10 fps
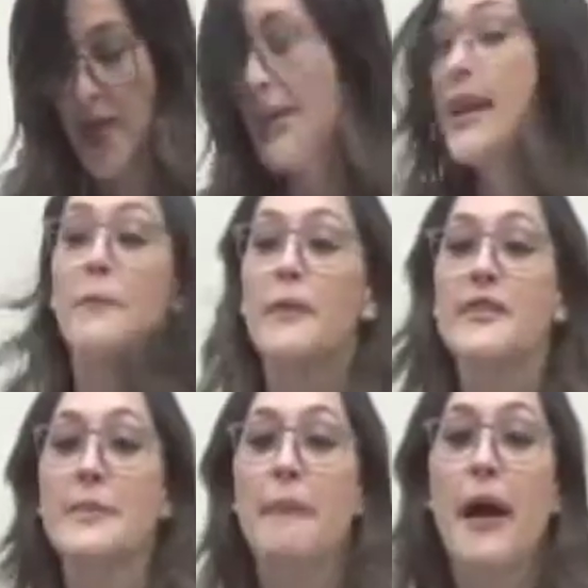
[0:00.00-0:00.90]
y el
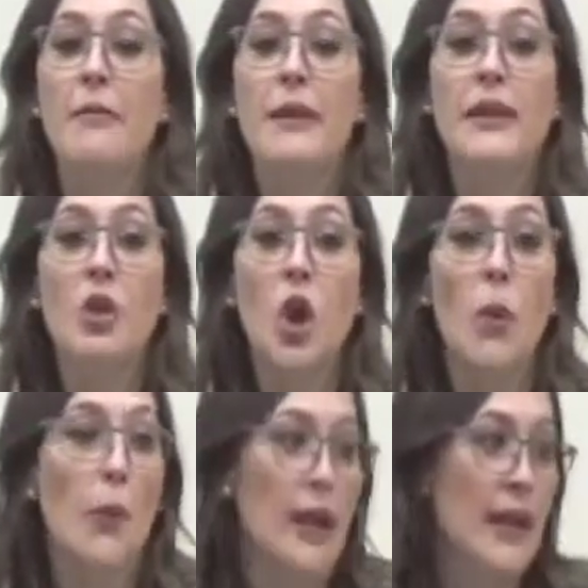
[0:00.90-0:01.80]
principal
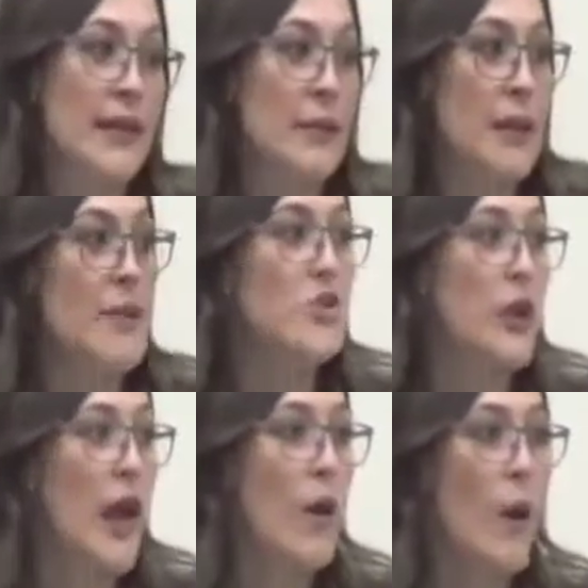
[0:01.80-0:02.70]
mito por el que tal vez la
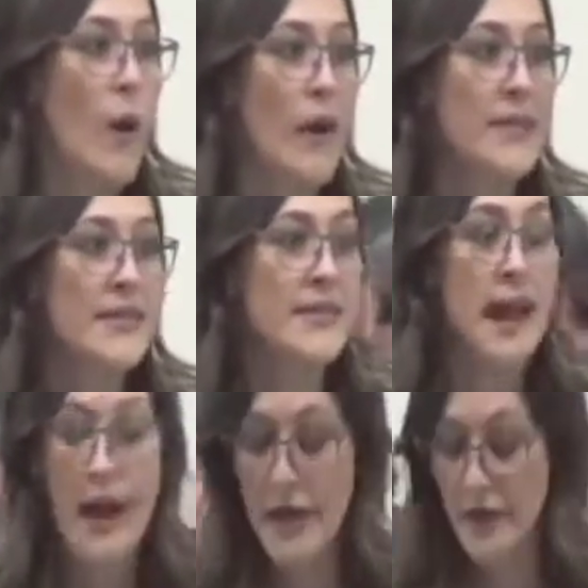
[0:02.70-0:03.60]
mayoría de los jóvenes
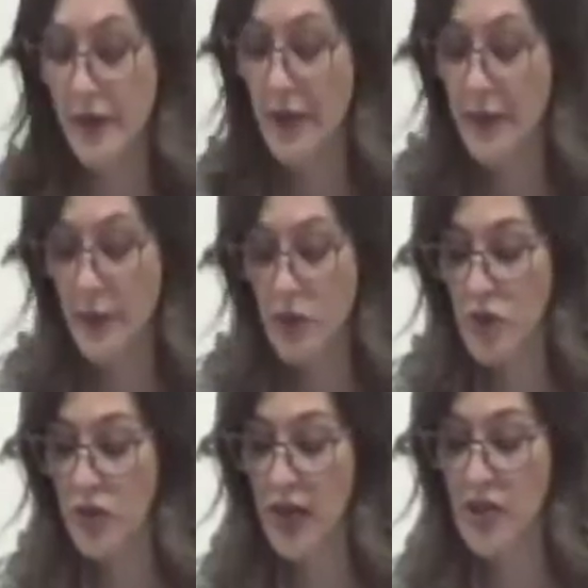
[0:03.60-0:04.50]
están ahí reclamando
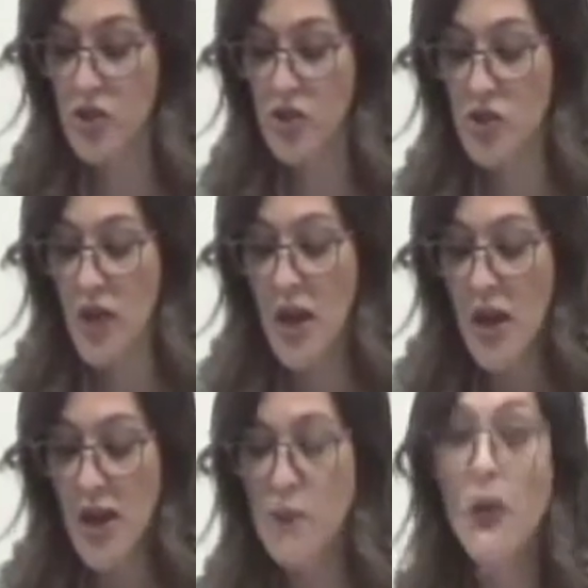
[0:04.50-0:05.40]
sus derechos
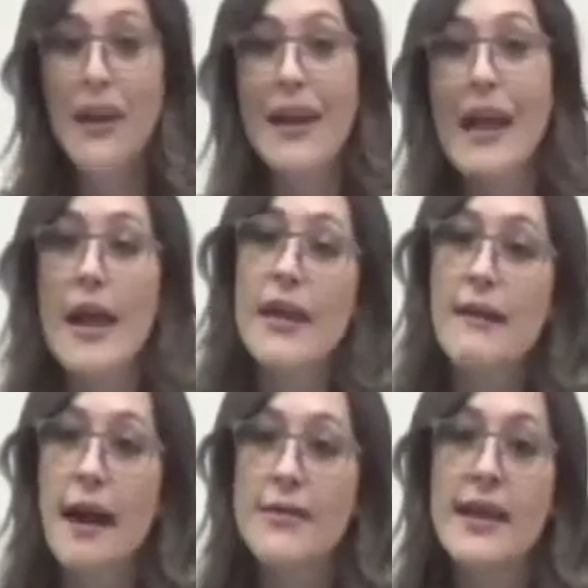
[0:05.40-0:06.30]
es porque creen que
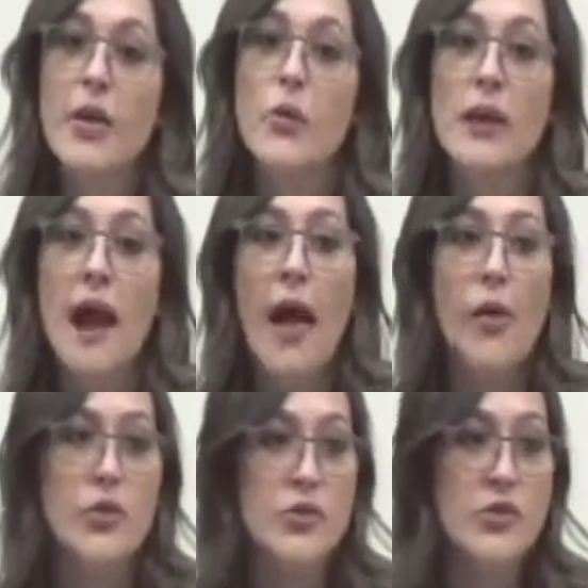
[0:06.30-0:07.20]
van a estar
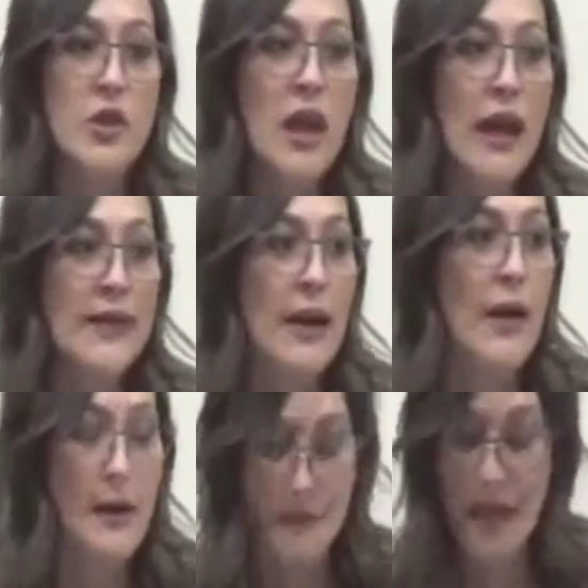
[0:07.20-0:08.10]
obligados
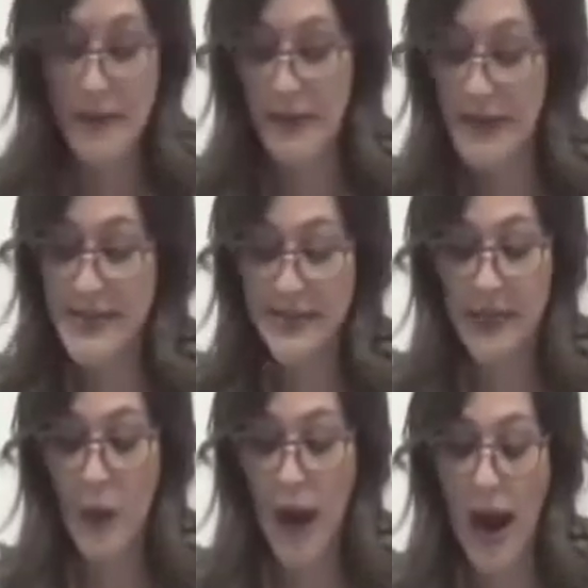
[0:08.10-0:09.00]
a, meterse a
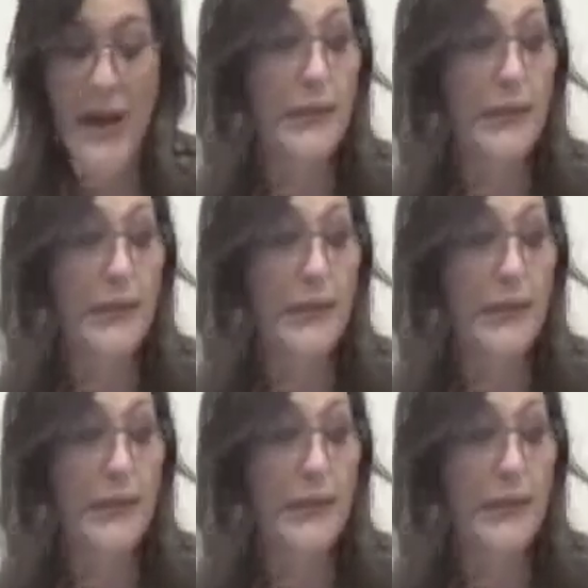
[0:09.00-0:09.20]
trabajar